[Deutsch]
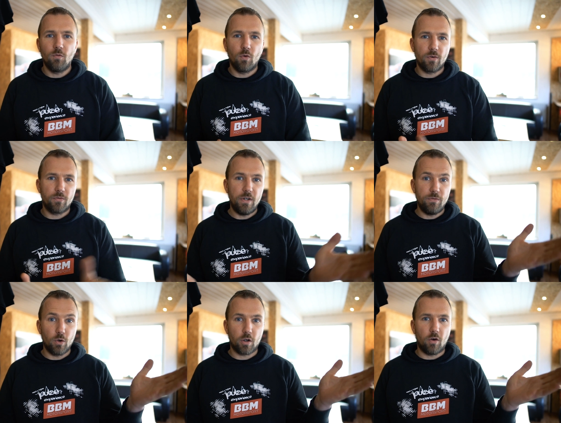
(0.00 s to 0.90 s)
wo wir viel
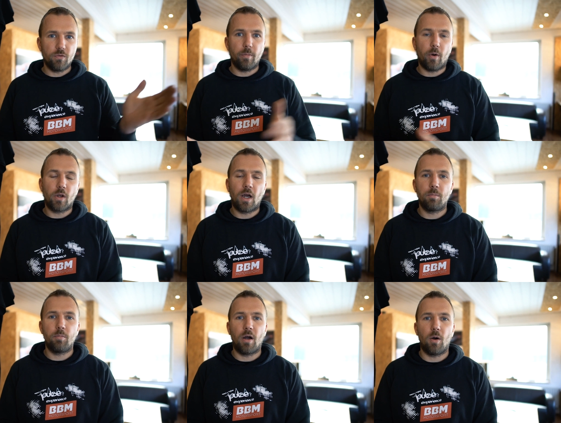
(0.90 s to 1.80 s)
für euch aufgebaut
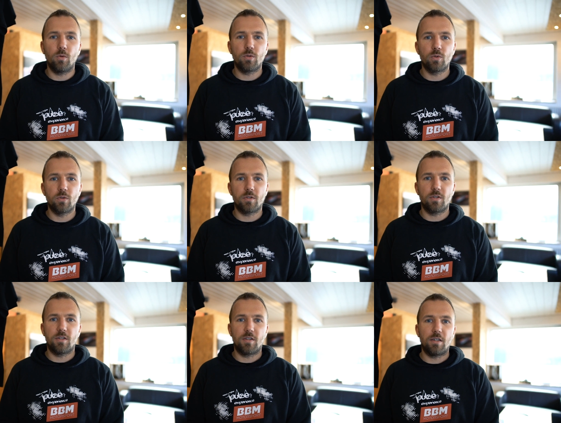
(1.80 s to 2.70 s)
haben, ein paar Autos
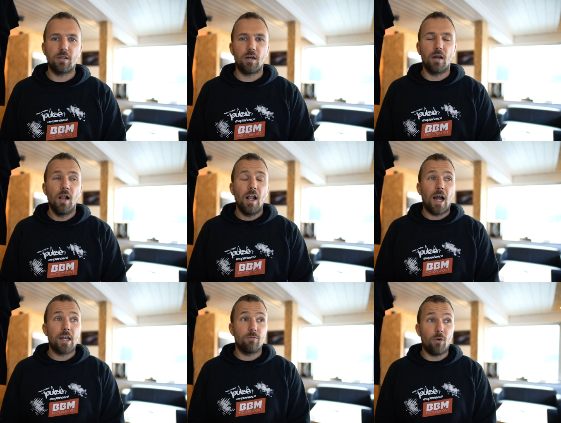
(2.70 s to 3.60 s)
etc.
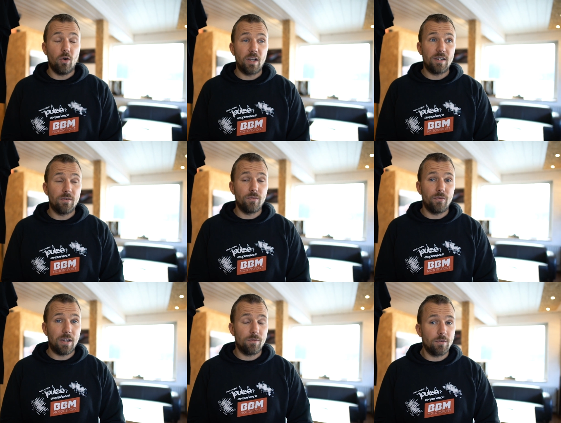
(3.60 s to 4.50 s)
An dem Wochenende
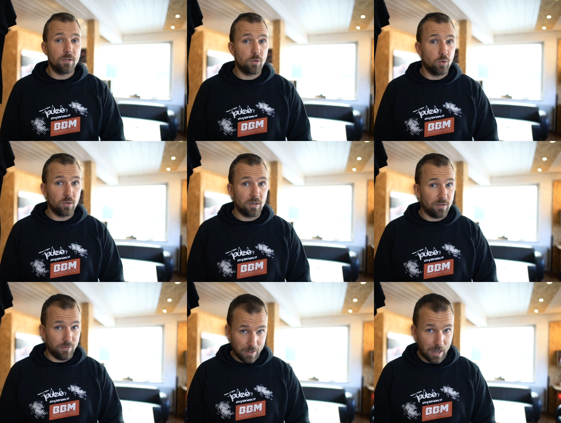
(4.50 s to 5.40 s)
werden wir gucken,
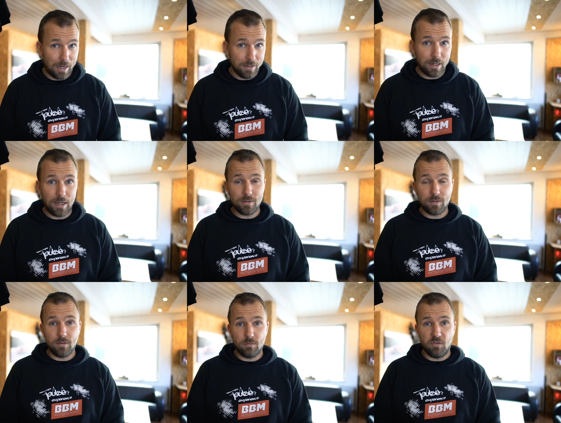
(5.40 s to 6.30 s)
dass wir alle da
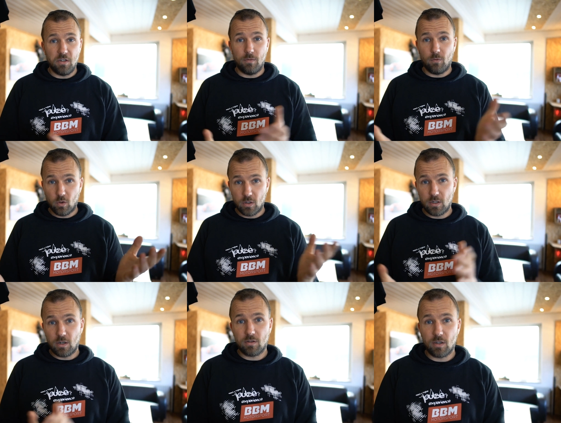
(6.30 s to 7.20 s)
sind. Wenn ihr am Wochenende
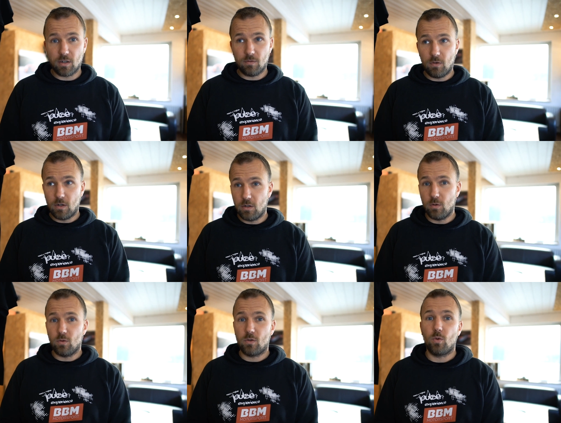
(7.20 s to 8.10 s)
da seid, dann werdet
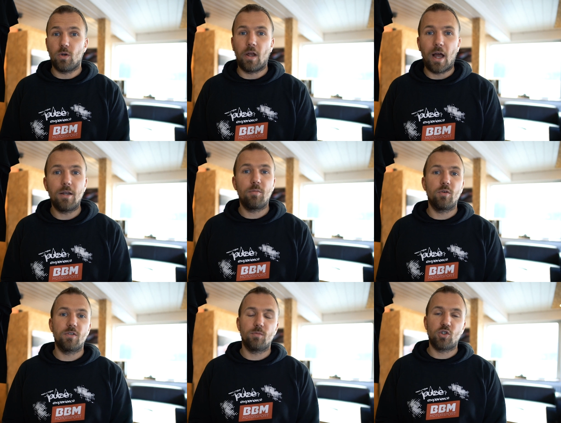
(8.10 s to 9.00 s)
ihr uns dort alle bei
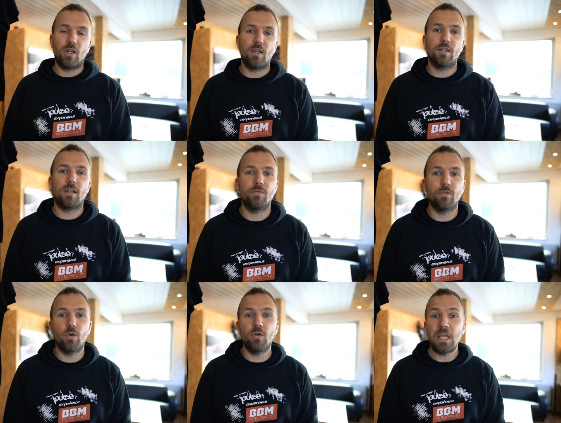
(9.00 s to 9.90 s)
uns am Stand antreffen
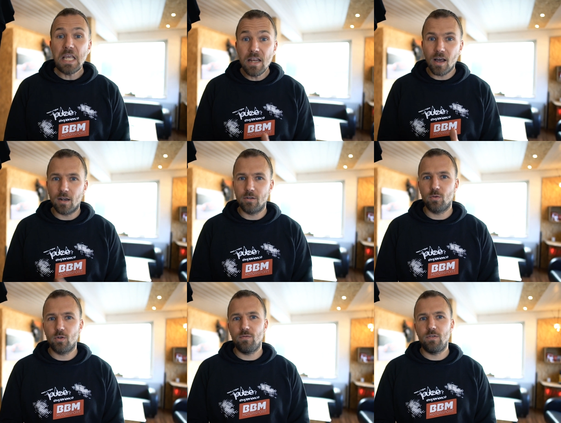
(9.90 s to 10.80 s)
können. In Halle
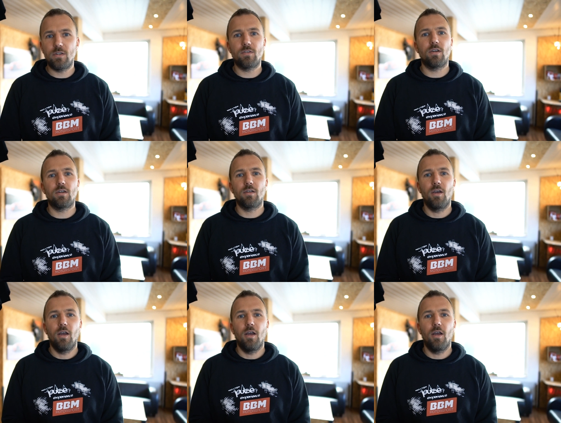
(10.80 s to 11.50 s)
9, wie gesagt.